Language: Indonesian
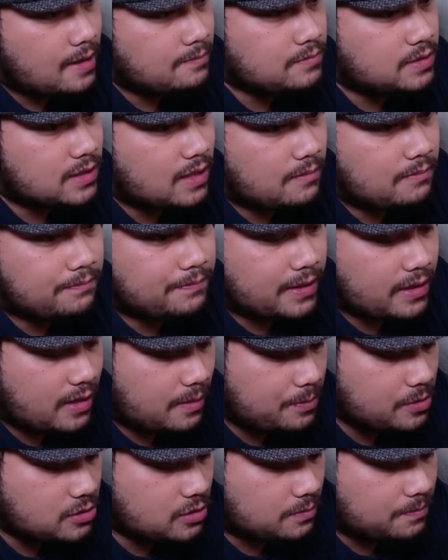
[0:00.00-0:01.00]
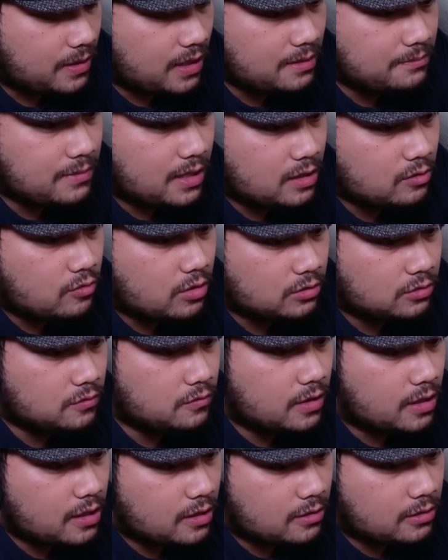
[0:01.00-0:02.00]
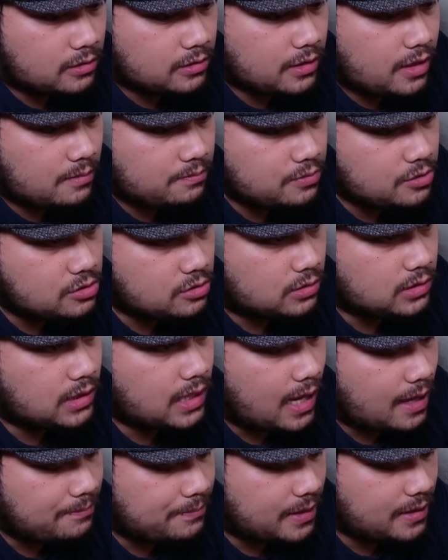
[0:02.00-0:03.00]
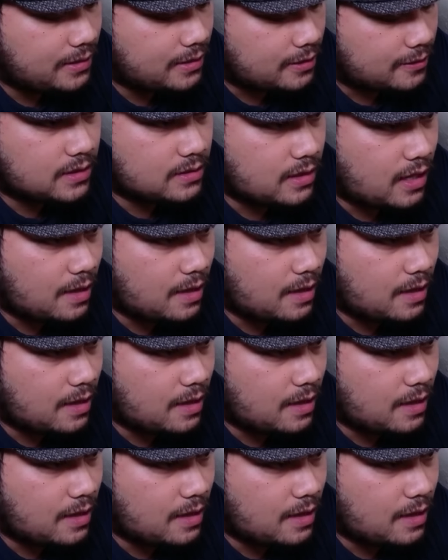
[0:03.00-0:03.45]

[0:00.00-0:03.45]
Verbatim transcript: sampai episode paling baru waktu gua recordnya episode 8 ya.